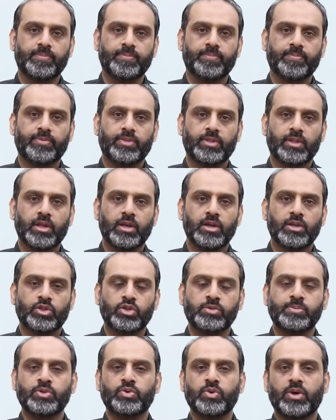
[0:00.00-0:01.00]

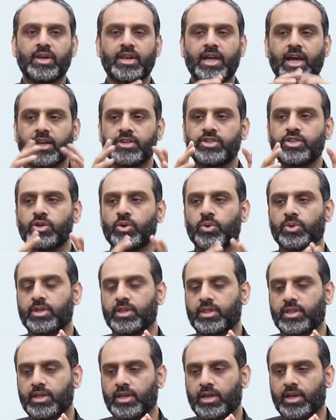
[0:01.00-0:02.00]
तो उसमें जो एनर्जी
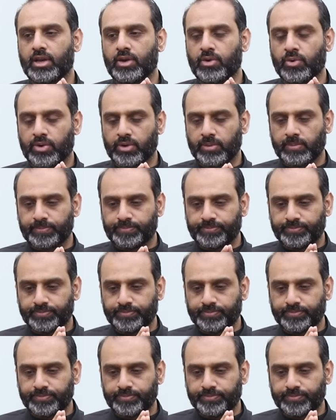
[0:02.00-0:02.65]
होती थी कि लुक